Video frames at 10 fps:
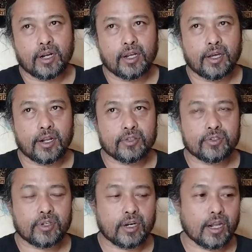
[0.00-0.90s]
gara-gara
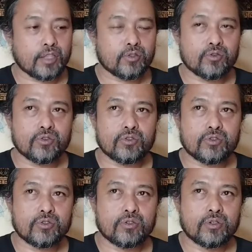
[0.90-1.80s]
100
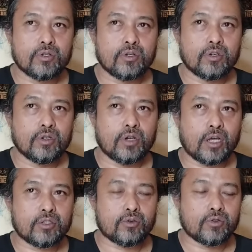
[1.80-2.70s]

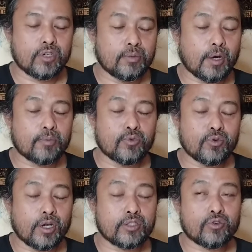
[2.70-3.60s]
atau
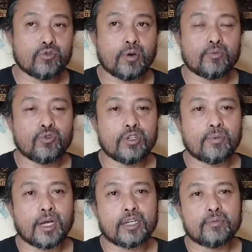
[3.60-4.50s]
50 atau
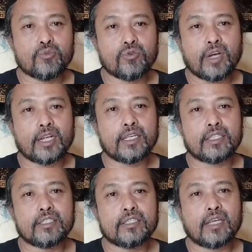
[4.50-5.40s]
25 ribu
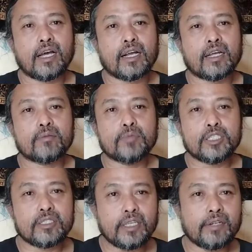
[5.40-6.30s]
kalian tidak akan
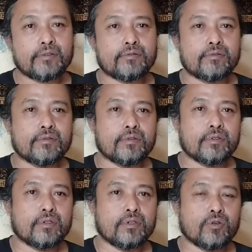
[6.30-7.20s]
miskin
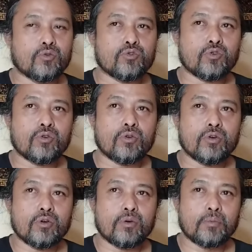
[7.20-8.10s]
untuk
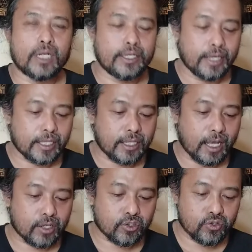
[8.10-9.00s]
melihat
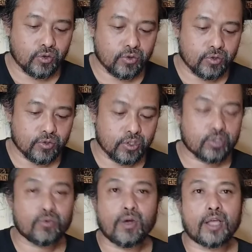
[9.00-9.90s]
langsung
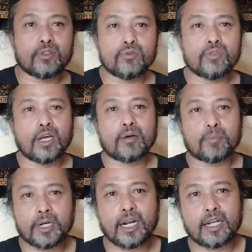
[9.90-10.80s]
sesuatu
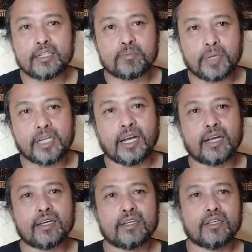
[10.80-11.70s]
yang pernah
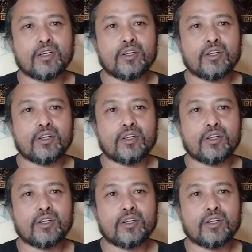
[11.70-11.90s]
dipegang